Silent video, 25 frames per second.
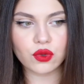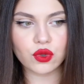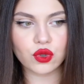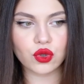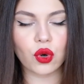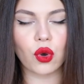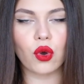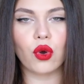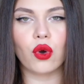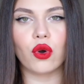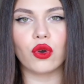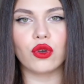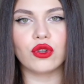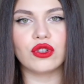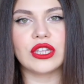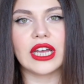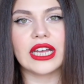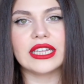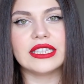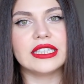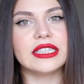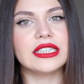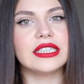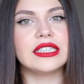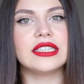çok koyu
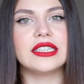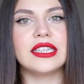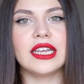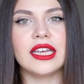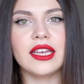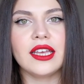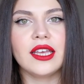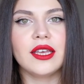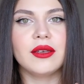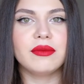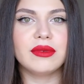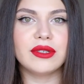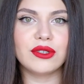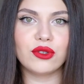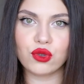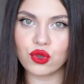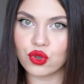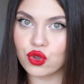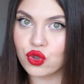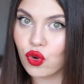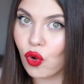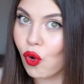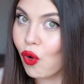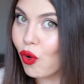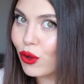tenlerinde bir
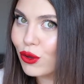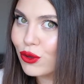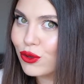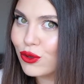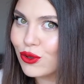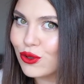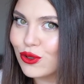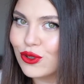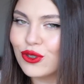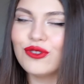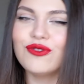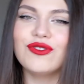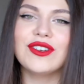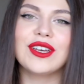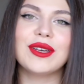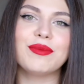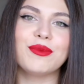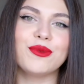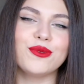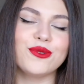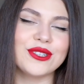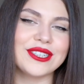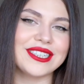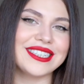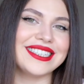gücü olduğunu
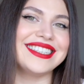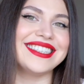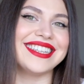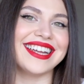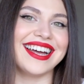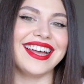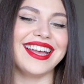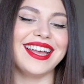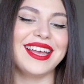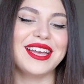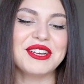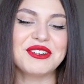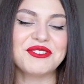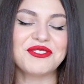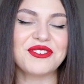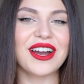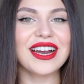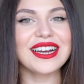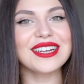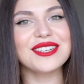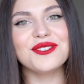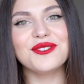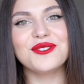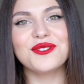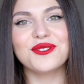ve bunların da
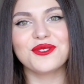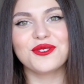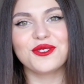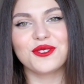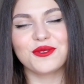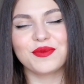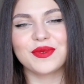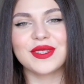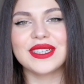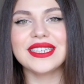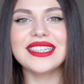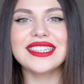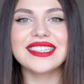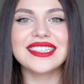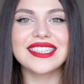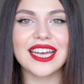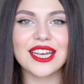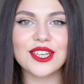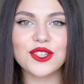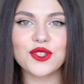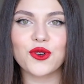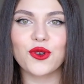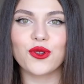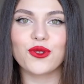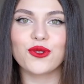farklı ürün gruplarına
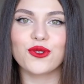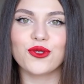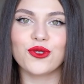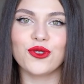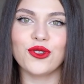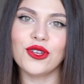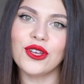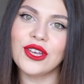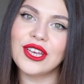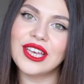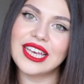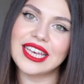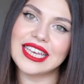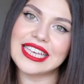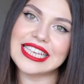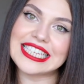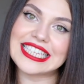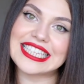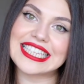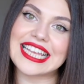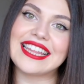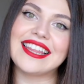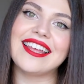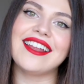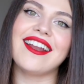ihtiyaç olduğunu
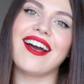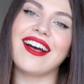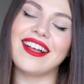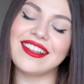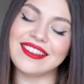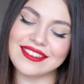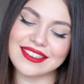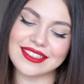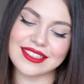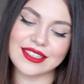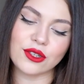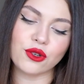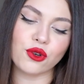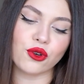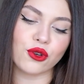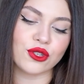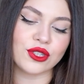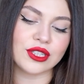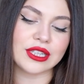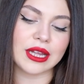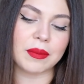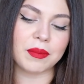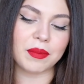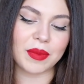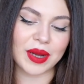insanlar anladı. O
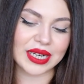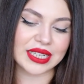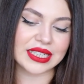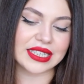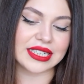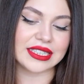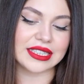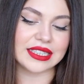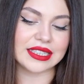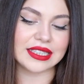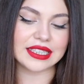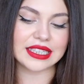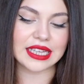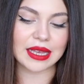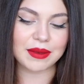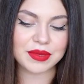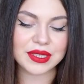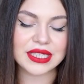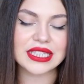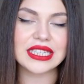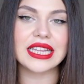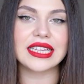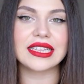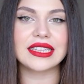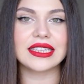yüzden markanın
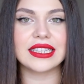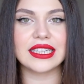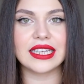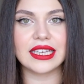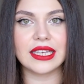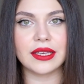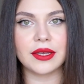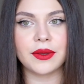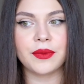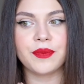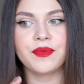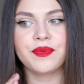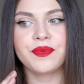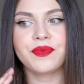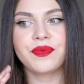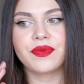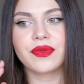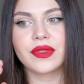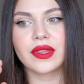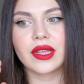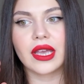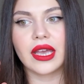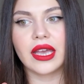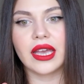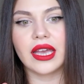temsil ettiği
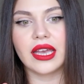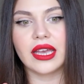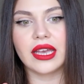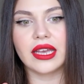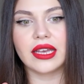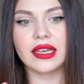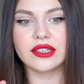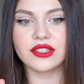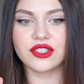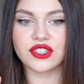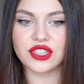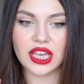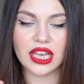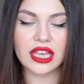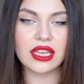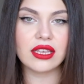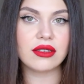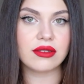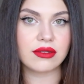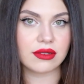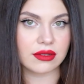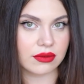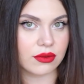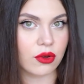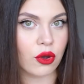e, şey
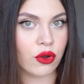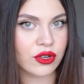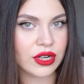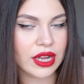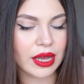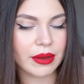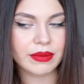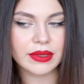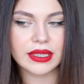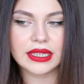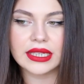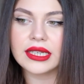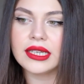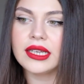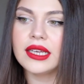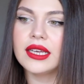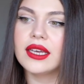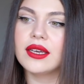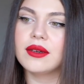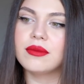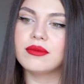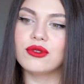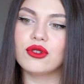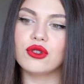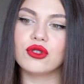önemli.
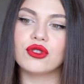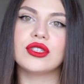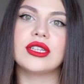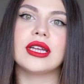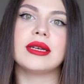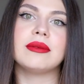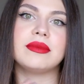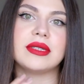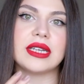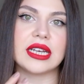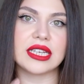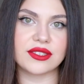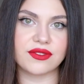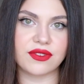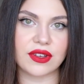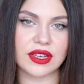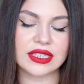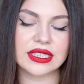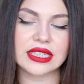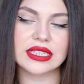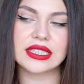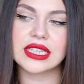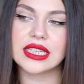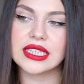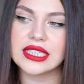Bu yüzden biraz
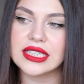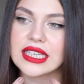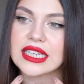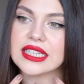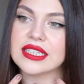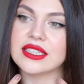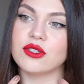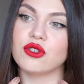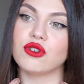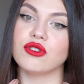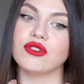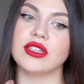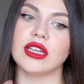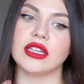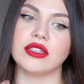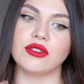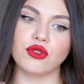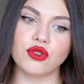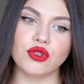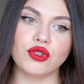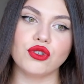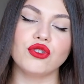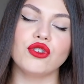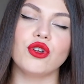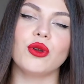fazla ses getiriyor diye
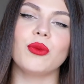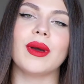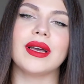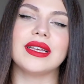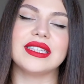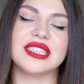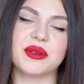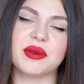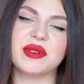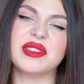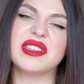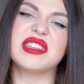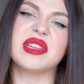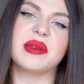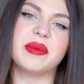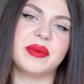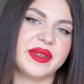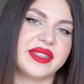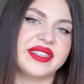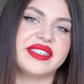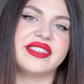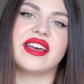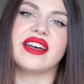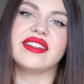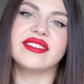düşünüyorum. Aynı zamanda tabii
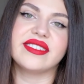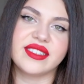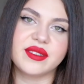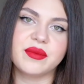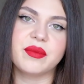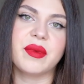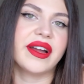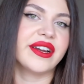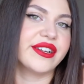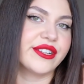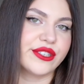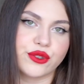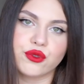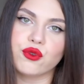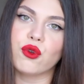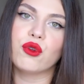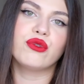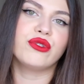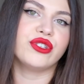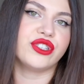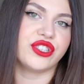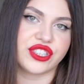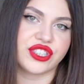ki Rihanna'nın markası olduğu